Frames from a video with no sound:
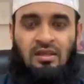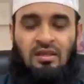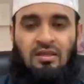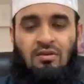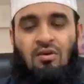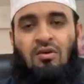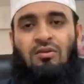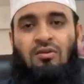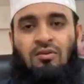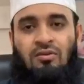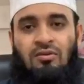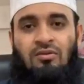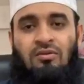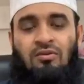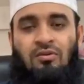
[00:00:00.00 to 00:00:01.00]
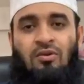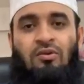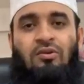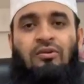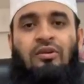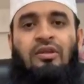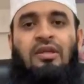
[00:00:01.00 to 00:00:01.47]
এই কদর
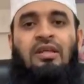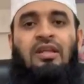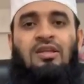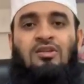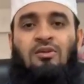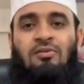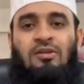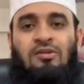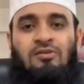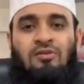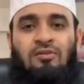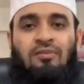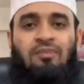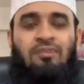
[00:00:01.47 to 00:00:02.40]
কদরকে ঘিরেই সব কিছু